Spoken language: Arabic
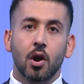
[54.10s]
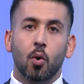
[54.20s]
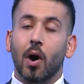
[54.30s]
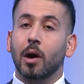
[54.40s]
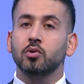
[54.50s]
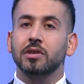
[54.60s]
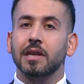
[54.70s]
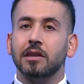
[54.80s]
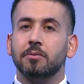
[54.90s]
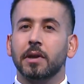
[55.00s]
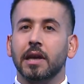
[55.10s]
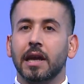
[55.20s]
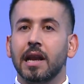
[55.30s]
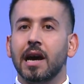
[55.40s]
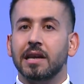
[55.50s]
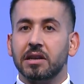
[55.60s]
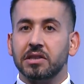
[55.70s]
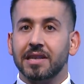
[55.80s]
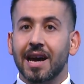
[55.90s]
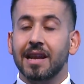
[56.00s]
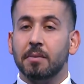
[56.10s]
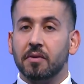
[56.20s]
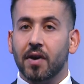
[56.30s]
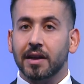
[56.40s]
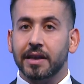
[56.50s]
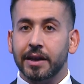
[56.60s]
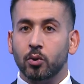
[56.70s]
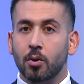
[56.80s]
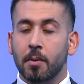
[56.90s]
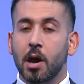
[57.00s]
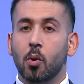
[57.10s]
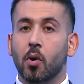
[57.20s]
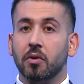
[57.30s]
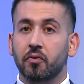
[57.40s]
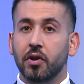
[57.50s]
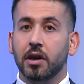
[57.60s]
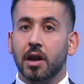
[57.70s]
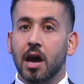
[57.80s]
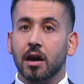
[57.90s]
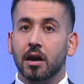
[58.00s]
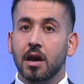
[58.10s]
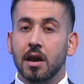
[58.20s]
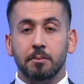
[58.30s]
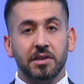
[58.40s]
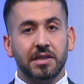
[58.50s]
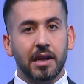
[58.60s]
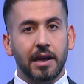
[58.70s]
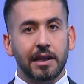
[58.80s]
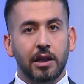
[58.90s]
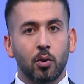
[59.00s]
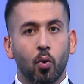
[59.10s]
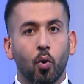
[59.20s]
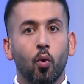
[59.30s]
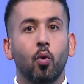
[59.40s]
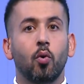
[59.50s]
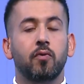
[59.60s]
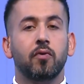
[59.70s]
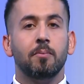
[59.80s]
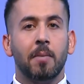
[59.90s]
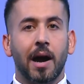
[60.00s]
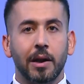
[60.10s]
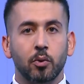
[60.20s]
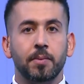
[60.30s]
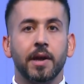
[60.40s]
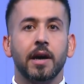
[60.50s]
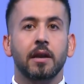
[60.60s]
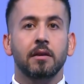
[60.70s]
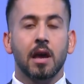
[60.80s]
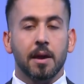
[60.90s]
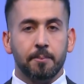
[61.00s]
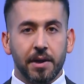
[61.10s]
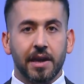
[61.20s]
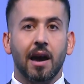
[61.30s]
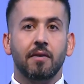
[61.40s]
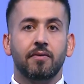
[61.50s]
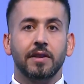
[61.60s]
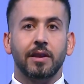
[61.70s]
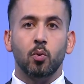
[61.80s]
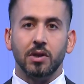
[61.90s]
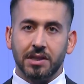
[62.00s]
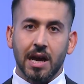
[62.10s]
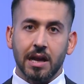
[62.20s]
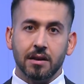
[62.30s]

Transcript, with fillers: واوصلت من خلال رساله مفادها أن المحور في العراق مستعد للوقوف مع لبنان بكافة الوسائل